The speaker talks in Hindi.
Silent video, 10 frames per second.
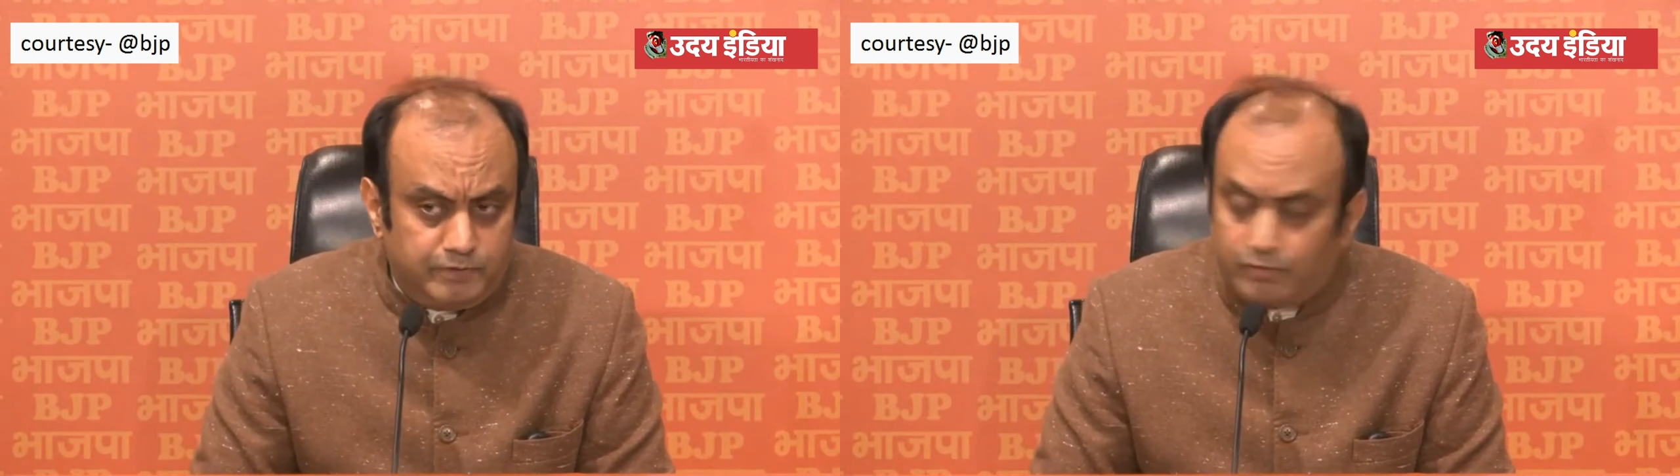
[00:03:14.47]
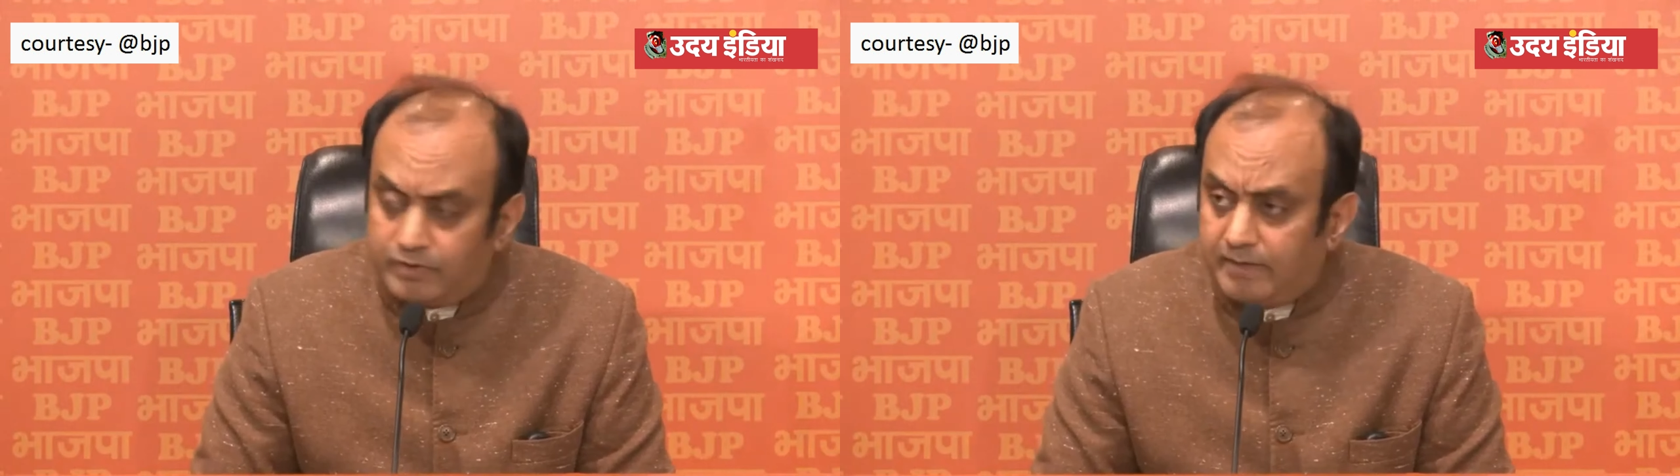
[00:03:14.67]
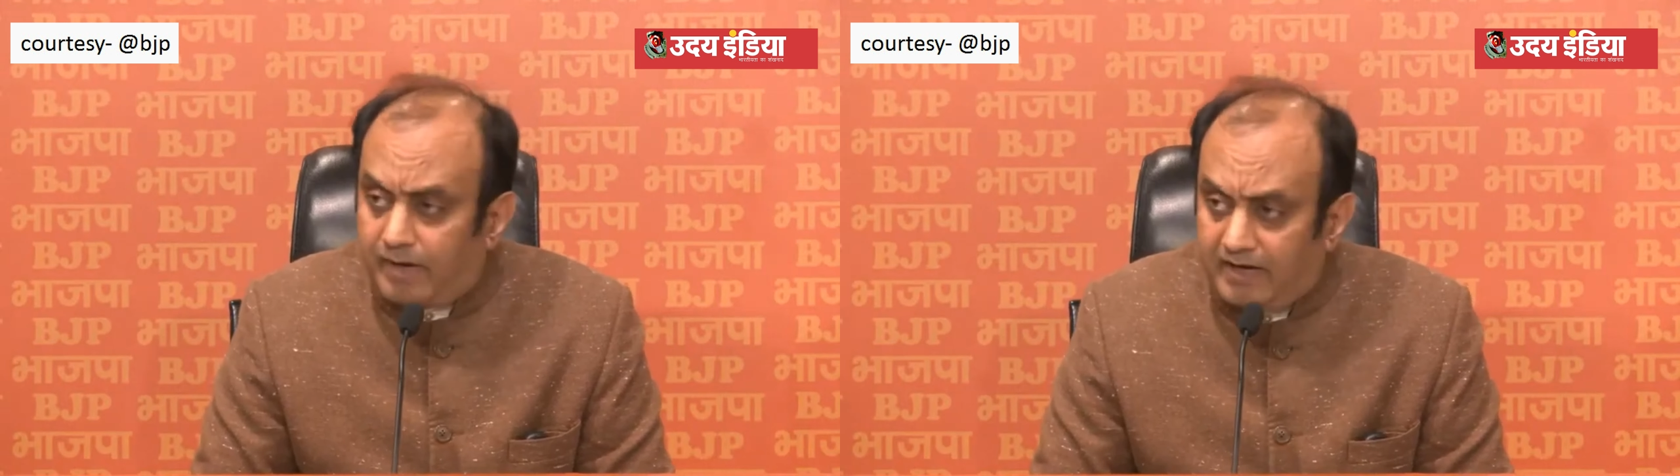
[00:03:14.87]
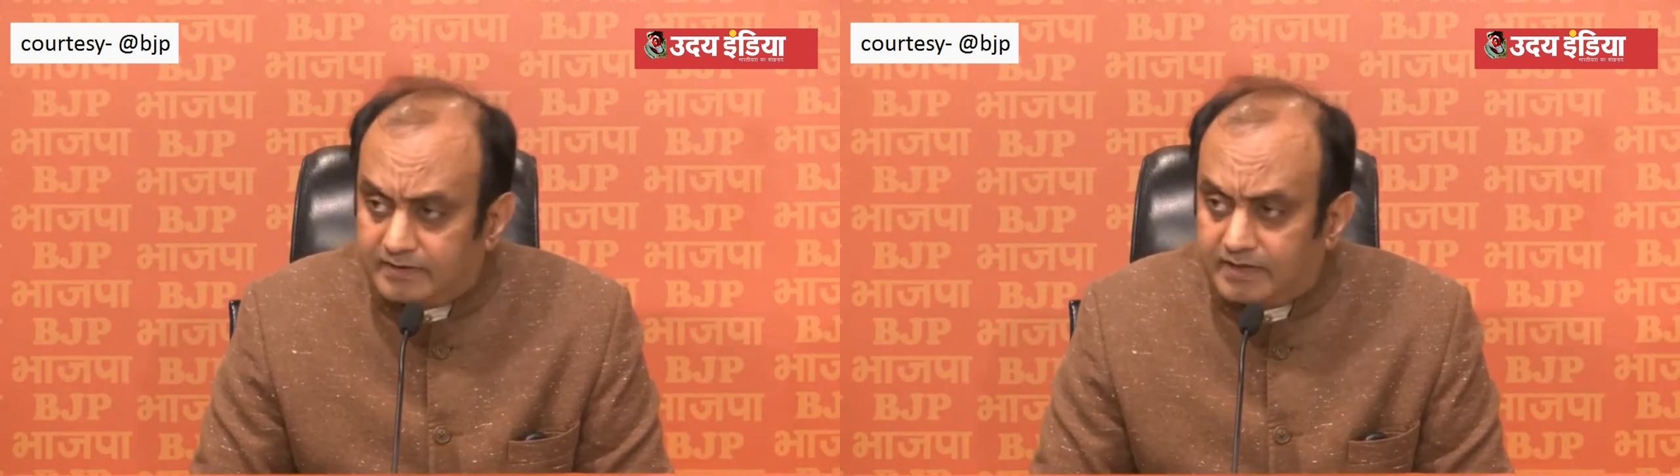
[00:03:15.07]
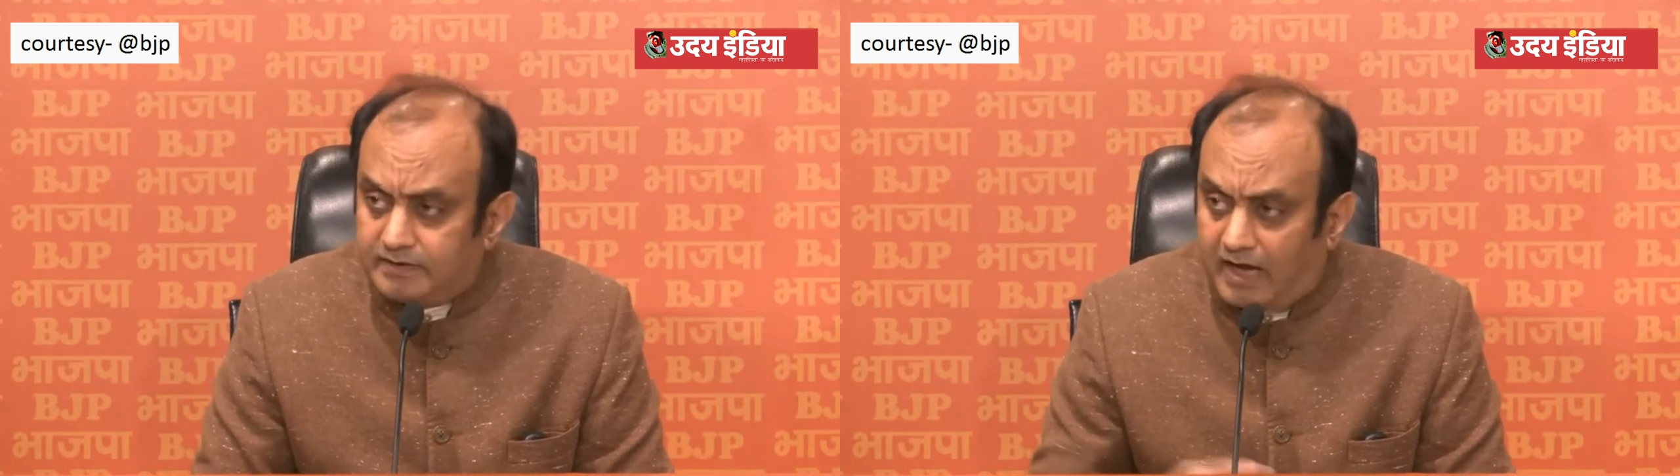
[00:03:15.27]
क्योंकि यह
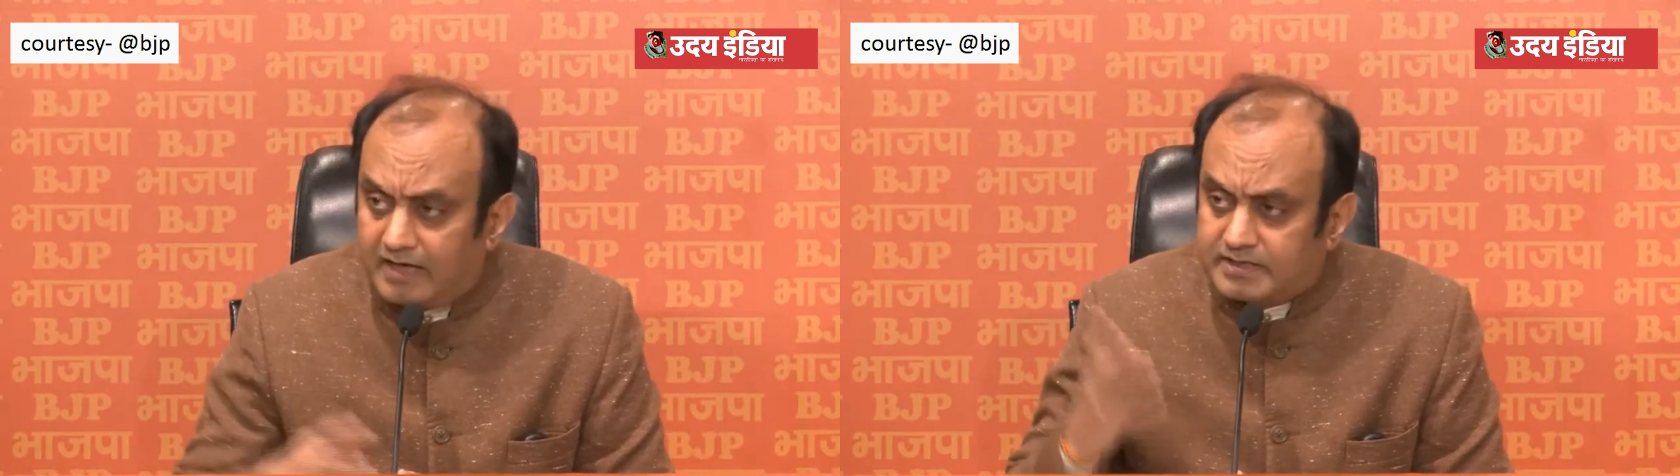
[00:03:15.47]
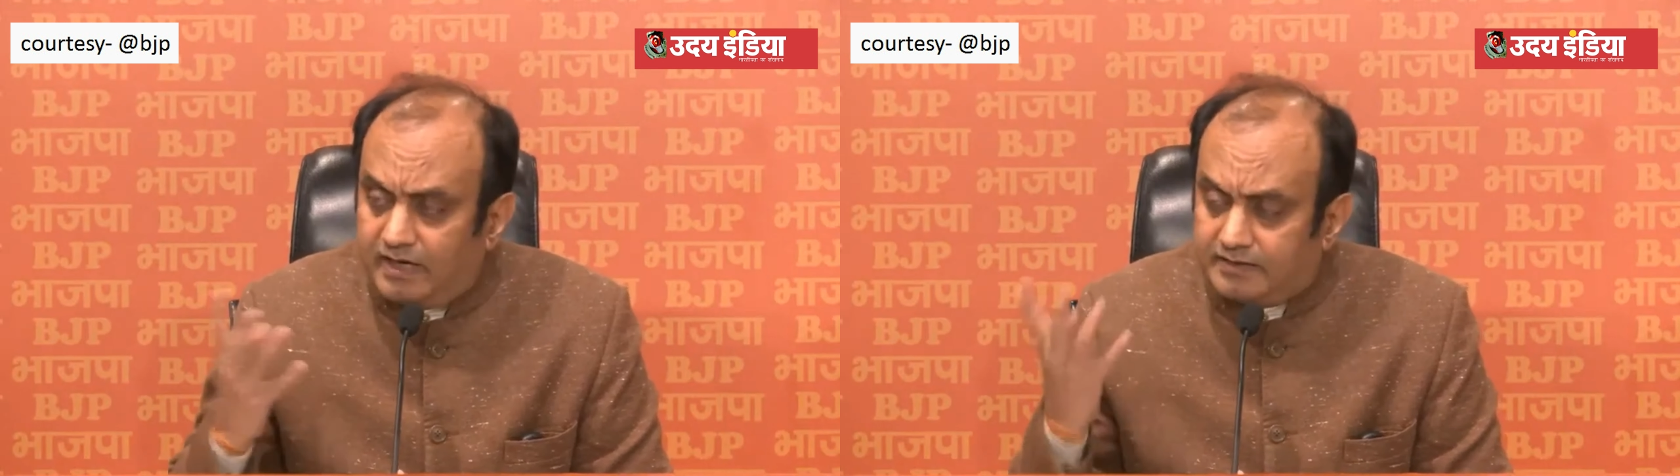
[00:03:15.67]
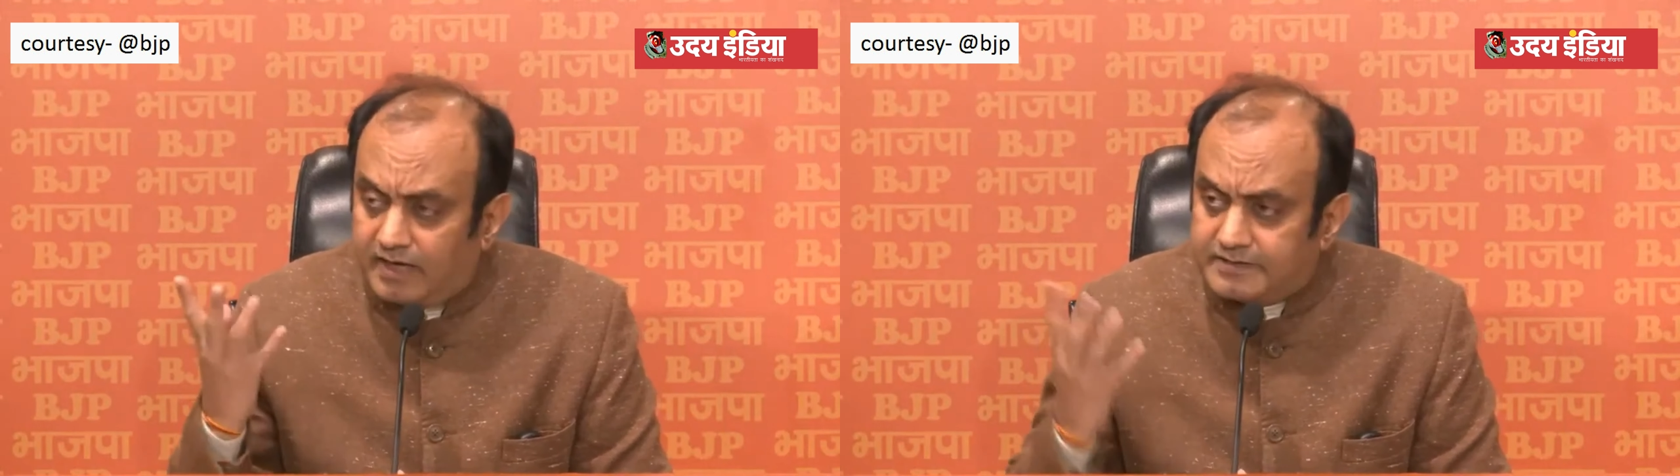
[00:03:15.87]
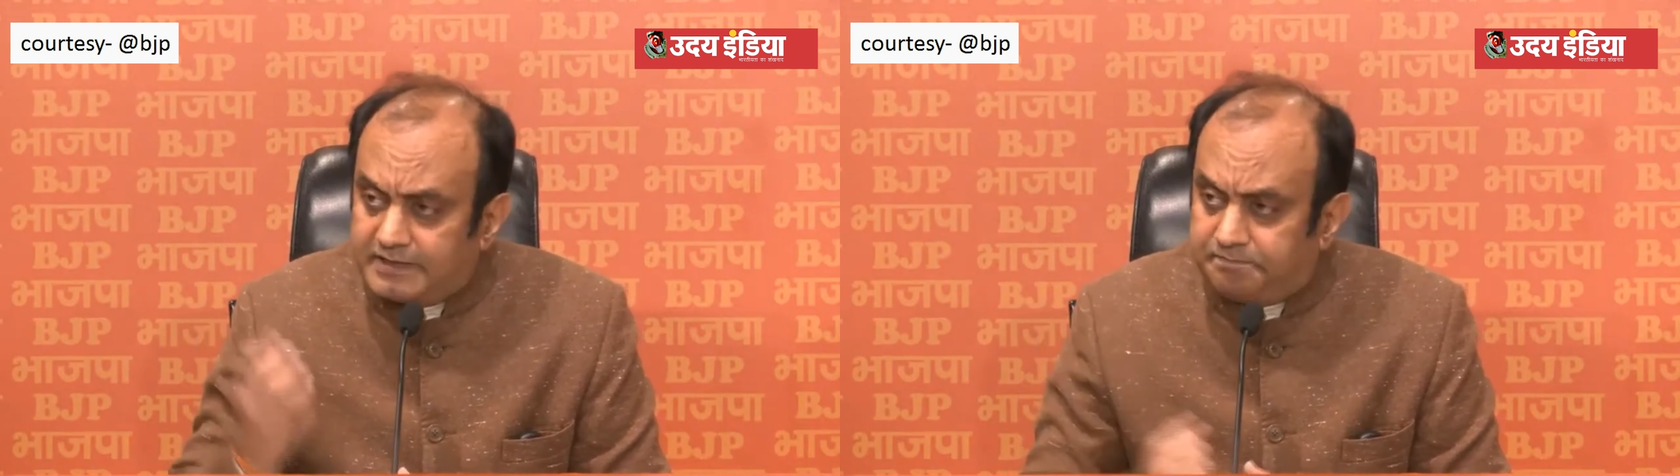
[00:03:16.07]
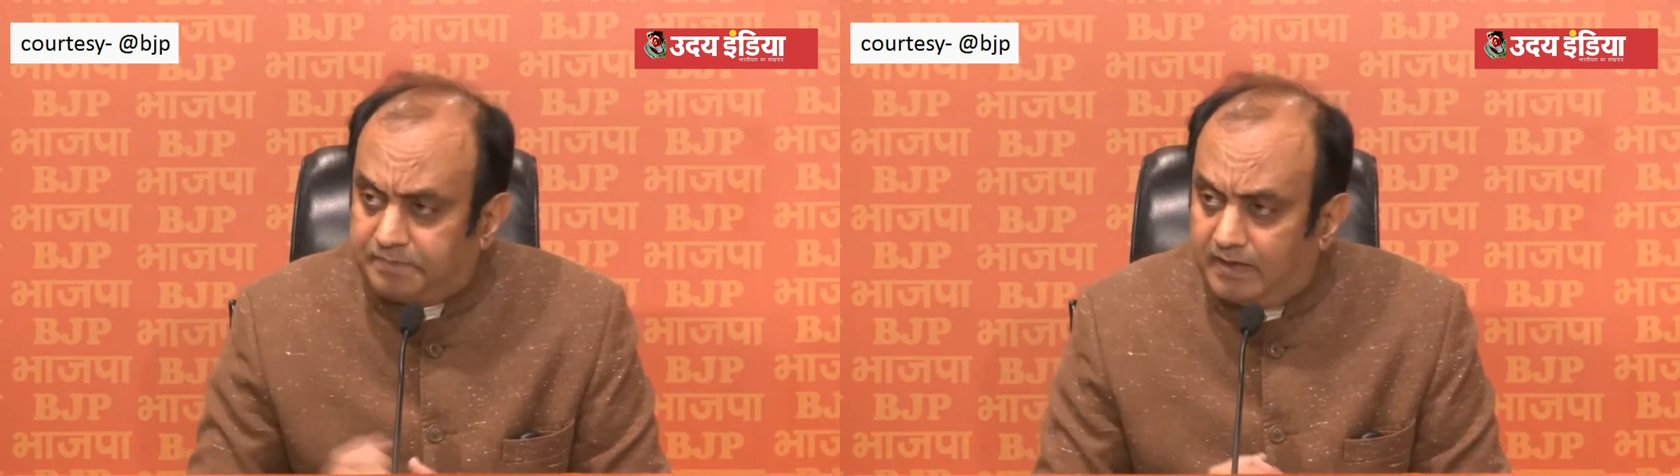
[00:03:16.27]
भारत के इतिहास का
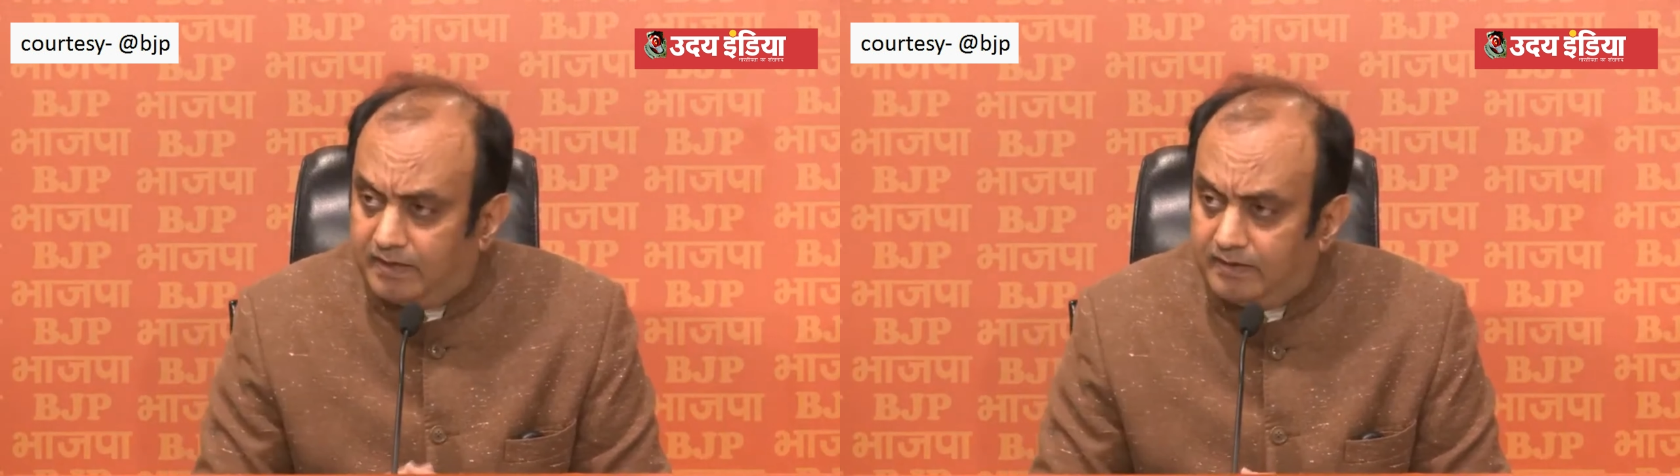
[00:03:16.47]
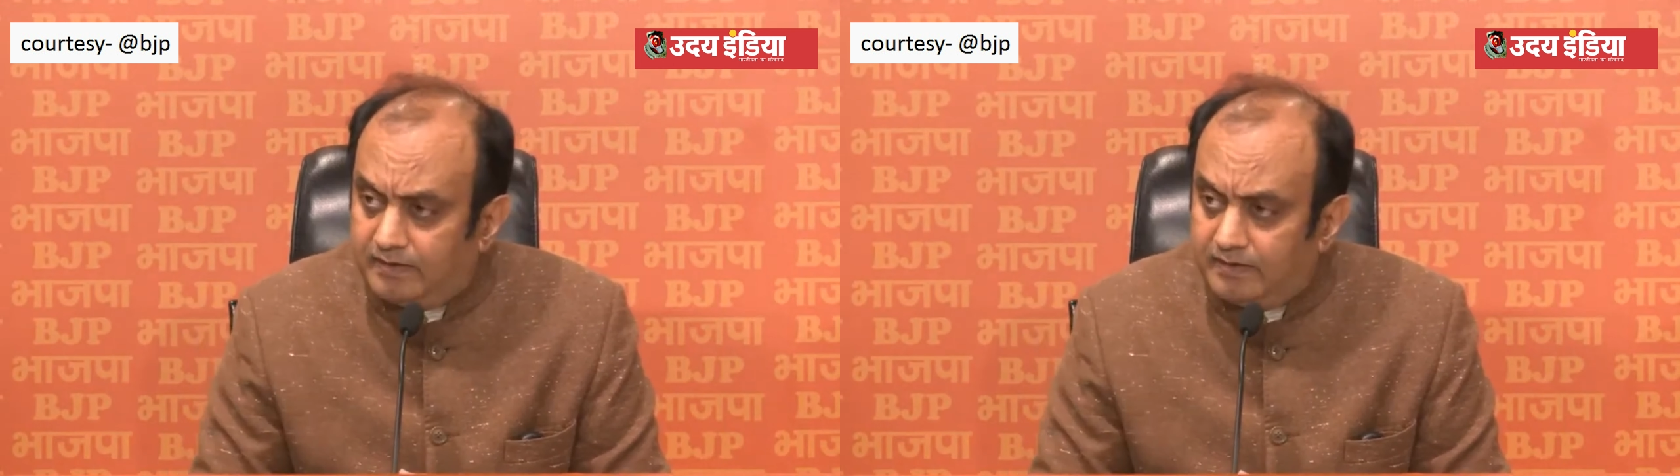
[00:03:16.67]
ऐतिहासिक पल है